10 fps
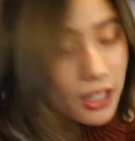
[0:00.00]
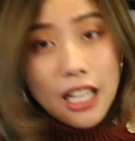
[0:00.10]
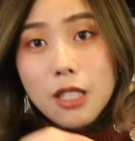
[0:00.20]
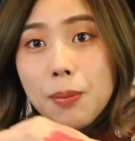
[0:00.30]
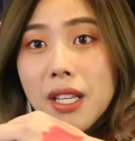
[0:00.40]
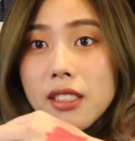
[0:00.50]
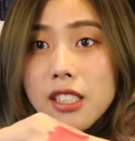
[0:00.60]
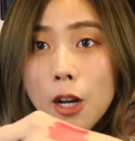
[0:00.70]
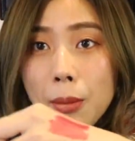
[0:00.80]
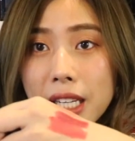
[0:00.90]
它是偏
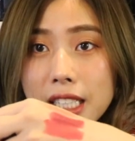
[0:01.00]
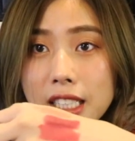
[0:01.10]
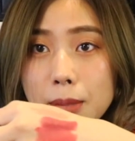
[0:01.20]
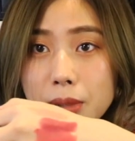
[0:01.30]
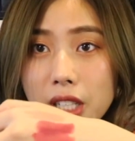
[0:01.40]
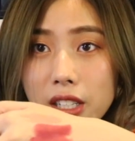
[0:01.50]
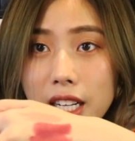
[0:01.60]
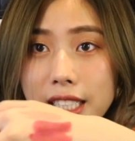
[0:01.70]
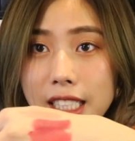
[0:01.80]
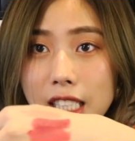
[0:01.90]
香美一点点，比较
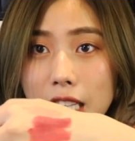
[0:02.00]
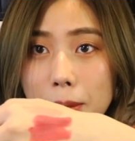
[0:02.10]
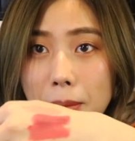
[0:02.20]
亮一点点的